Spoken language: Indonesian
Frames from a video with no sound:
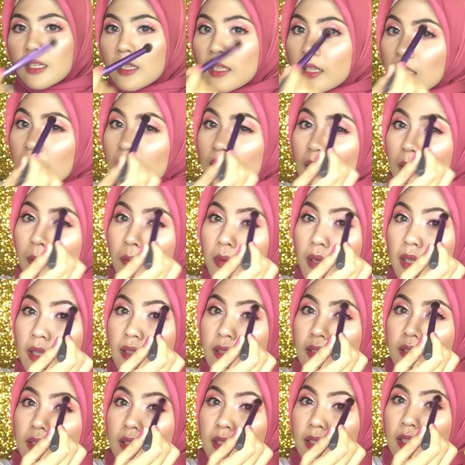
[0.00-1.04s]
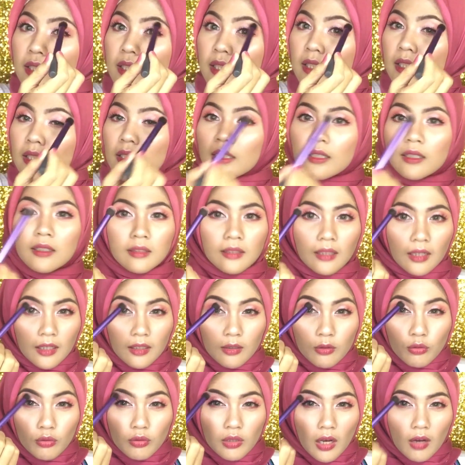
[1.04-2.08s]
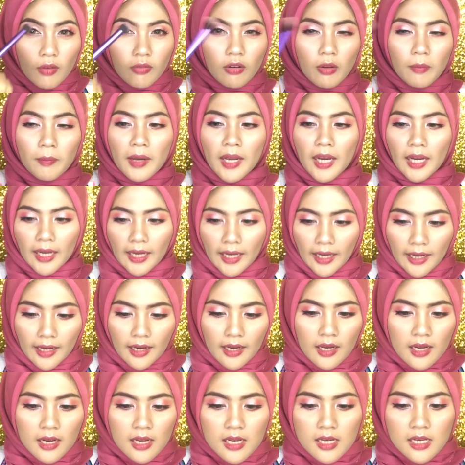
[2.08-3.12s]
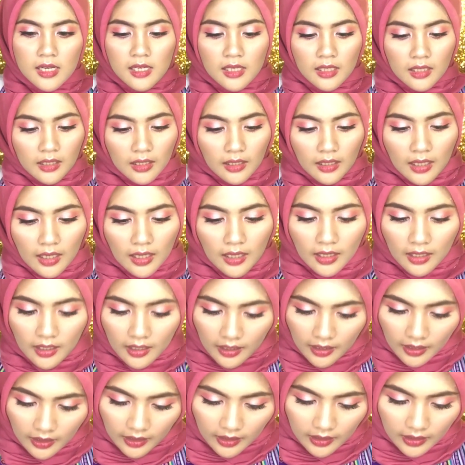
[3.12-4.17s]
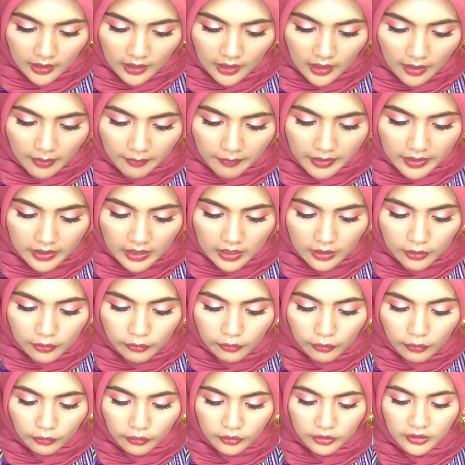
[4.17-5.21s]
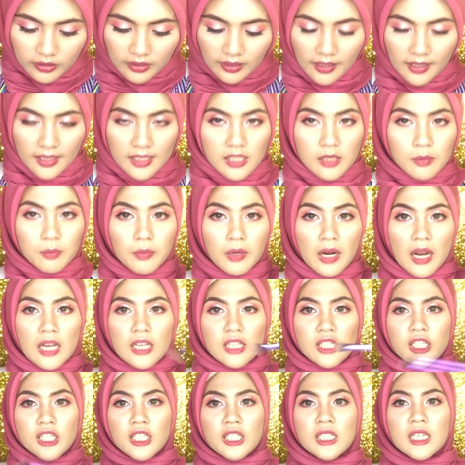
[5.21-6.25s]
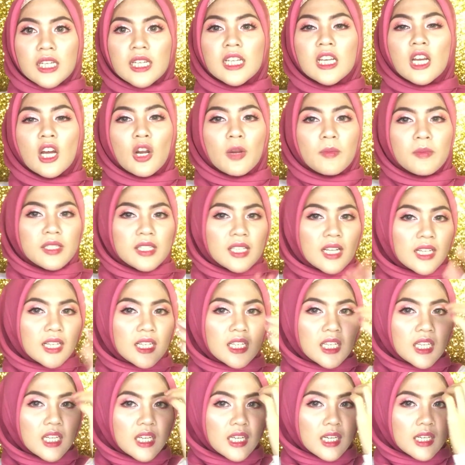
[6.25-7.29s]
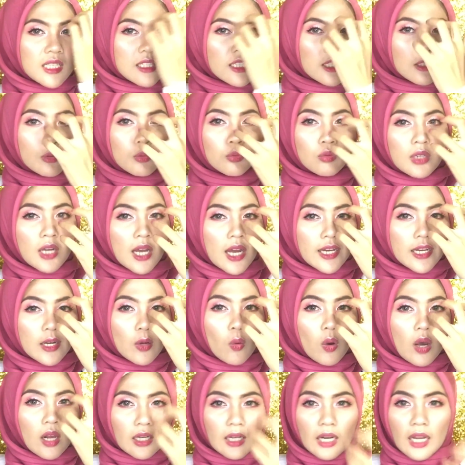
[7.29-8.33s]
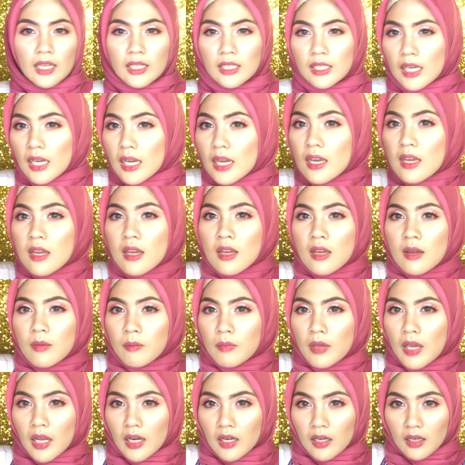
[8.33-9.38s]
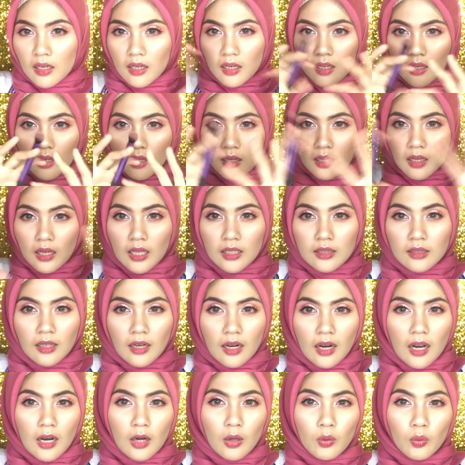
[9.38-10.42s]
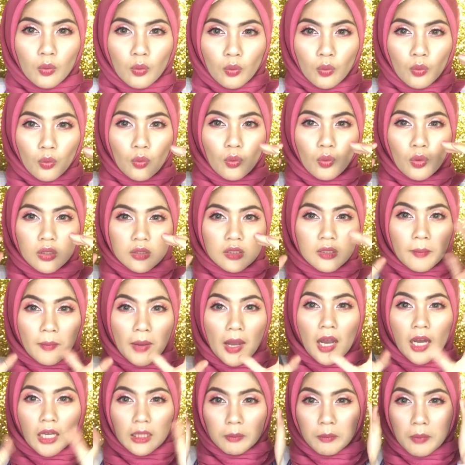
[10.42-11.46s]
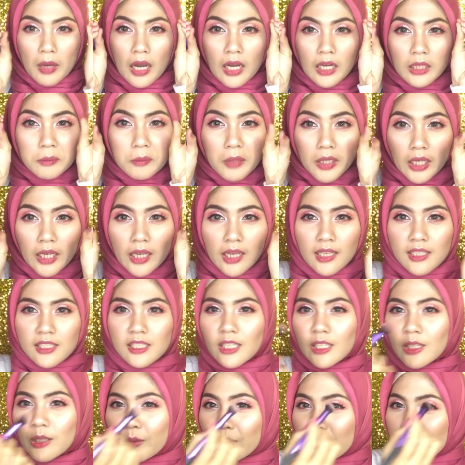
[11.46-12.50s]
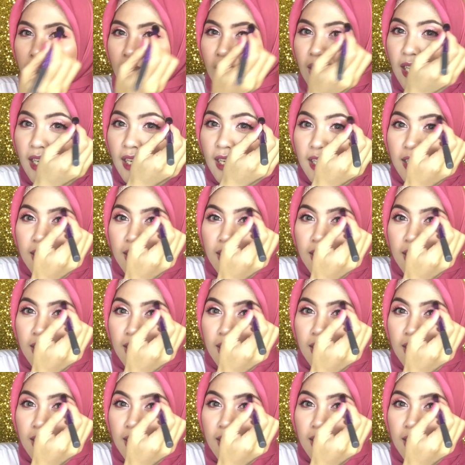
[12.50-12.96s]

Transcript: ini ngeblend di sini sering juga Flo pakai nah ini namanya Dulux Crease Brush jadi kalau misalnya di crease itu udah ada warnanya biar eh, nggak uh, terlalu semangat banget pakai eyeshadownya